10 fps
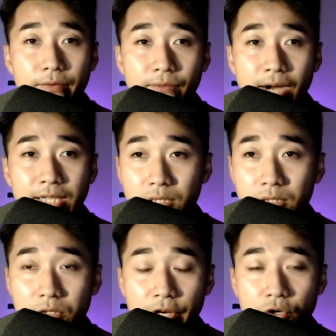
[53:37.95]
và
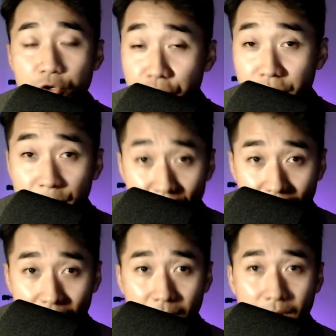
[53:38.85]
từ Radio Suy Ngẫm.
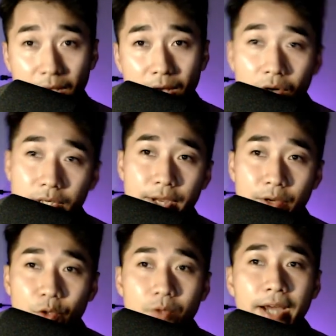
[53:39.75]
Ok,
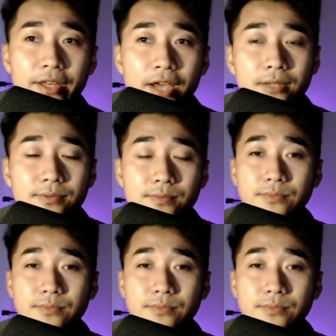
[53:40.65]
goodbye nha.